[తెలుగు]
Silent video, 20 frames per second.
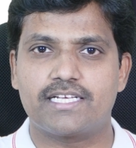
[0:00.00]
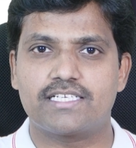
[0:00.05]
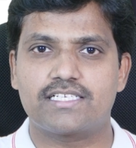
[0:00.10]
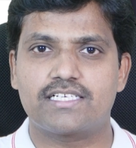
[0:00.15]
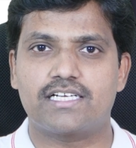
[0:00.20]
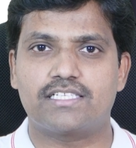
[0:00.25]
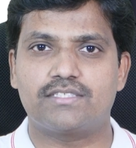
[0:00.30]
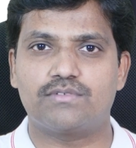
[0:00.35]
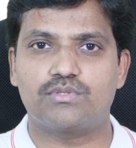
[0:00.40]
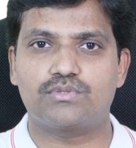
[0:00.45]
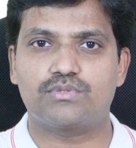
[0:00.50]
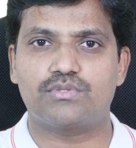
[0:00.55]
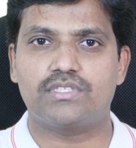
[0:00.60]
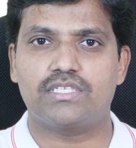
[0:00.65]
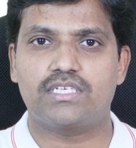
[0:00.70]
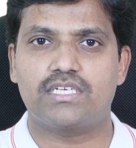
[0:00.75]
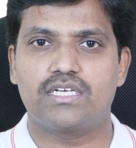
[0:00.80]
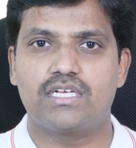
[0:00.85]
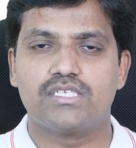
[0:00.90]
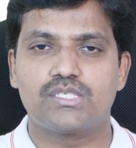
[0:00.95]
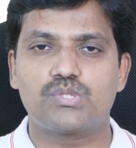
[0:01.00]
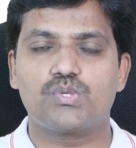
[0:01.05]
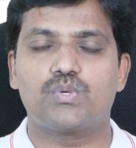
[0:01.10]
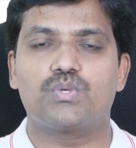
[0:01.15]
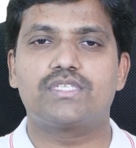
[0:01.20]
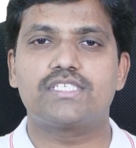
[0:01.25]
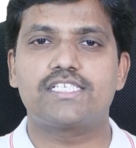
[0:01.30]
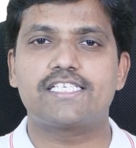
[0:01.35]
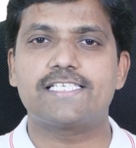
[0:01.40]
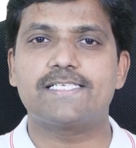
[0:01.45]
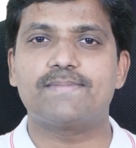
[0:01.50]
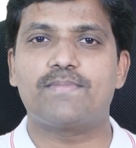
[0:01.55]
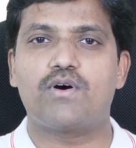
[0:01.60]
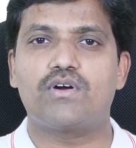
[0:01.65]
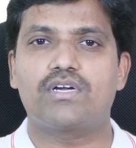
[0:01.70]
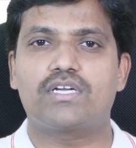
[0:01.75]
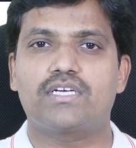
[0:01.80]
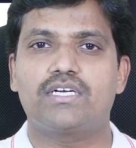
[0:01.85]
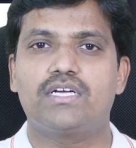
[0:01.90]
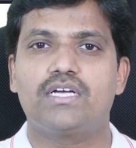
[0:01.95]
మనకి ఈజీగా అర్థమవుతుంది సో దిస్ ఈజ్
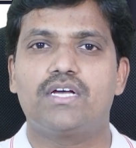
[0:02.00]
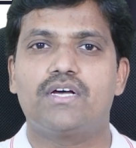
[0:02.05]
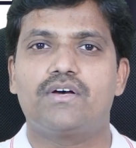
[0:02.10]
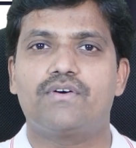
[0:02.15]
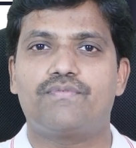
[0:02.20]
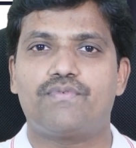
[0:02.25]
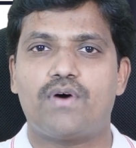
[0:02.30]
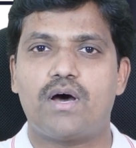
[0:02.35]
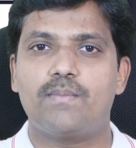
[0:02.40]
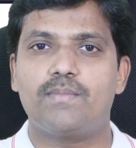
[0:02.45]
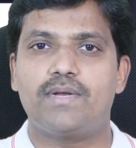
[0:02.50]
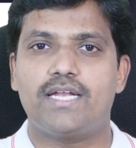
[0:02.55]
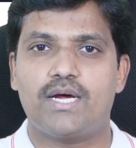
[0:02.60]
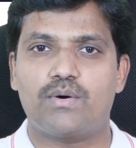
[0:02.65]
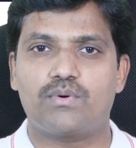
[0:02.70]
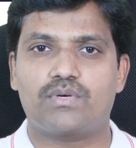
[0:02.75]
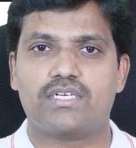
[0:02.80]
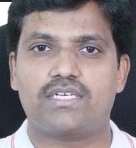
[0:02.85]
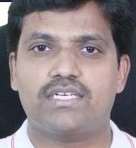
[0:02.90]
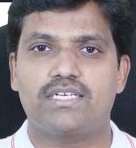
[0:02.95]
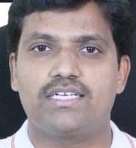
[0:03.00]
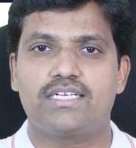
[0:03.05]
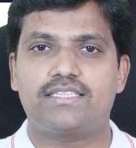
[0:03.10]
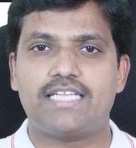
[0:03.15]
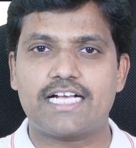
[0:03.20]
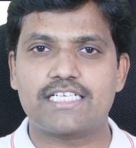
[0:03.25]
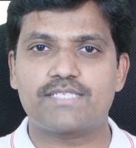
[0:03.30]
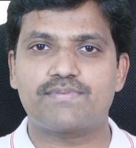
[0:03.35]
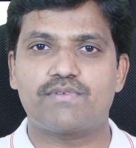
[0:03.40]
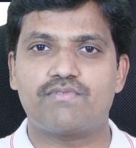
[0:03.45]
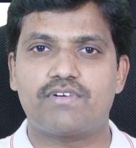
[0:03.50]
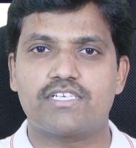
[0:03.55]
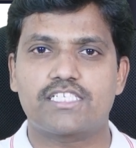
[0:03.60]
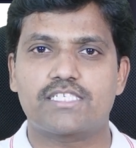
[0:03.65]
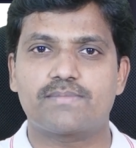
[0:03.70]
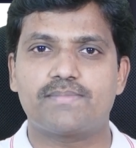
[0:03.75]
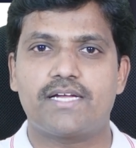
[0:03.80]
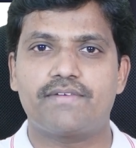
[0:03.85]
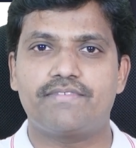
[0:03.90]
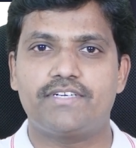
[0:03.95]
అబౌట్ ఫామ్ లేఅవుట్ థ్యాంక్స్ ఫర్
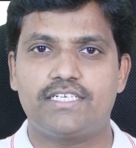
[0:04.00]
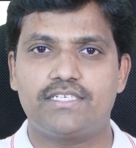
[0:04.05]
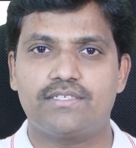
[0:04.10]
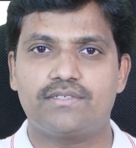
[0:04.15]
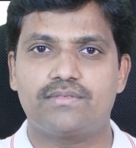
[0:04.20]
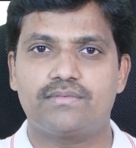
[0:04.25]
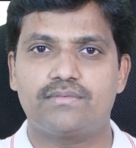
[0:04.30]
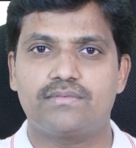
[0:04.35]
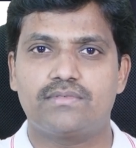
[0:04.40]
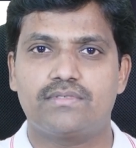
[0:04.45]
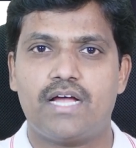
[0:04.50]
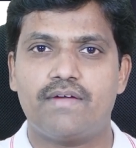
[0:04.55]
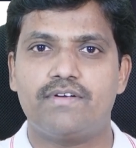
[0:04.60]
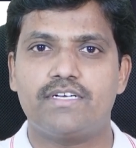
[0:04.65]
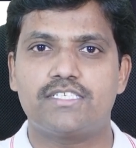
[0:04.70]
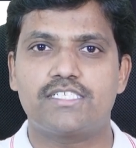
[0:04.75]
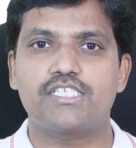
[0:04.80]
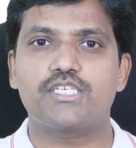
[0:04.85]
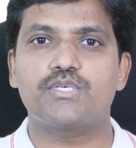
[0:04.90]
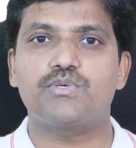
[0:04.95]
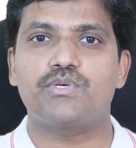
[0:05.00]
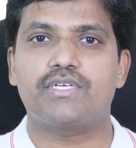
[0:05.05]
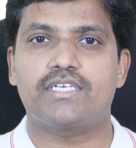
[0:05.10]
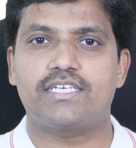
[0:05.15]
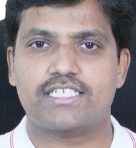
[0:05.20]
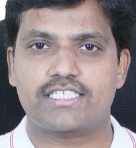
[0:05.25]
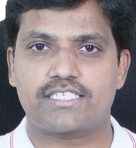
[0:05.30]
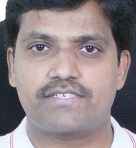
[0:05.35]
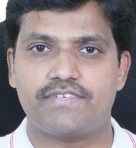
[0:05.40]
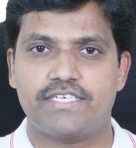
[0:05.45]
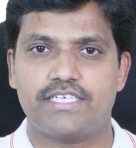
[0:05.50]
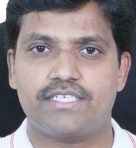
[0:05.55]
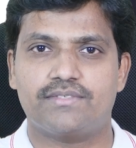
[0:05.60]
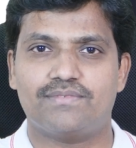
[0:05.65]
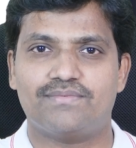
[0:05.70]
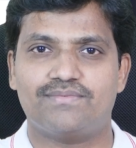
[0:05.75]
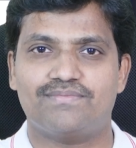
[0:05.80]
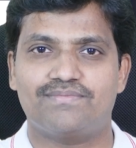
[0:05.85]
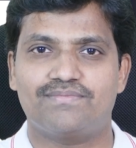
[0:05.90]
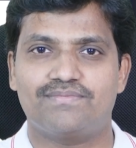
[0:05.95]
వాచింగ్ మై వీడియో ఐ విల్ సీ యూ ఇన్ నెక్స్ట్ వీడియో